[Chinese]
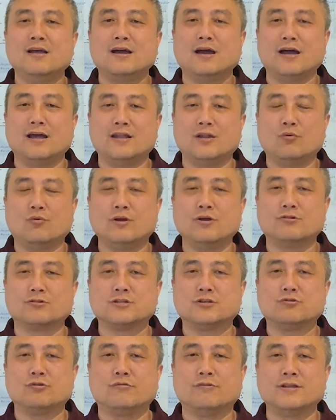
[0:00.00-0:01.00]
呃，那我有
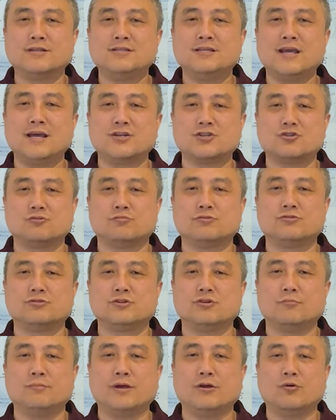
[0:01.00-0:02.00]
这种文件是不是
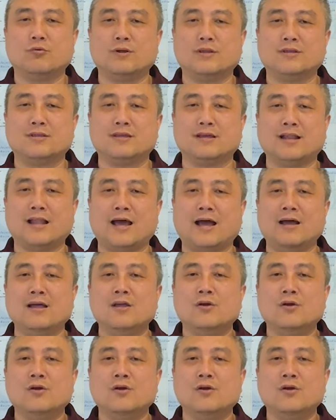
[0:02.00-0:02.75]
就没有问题了？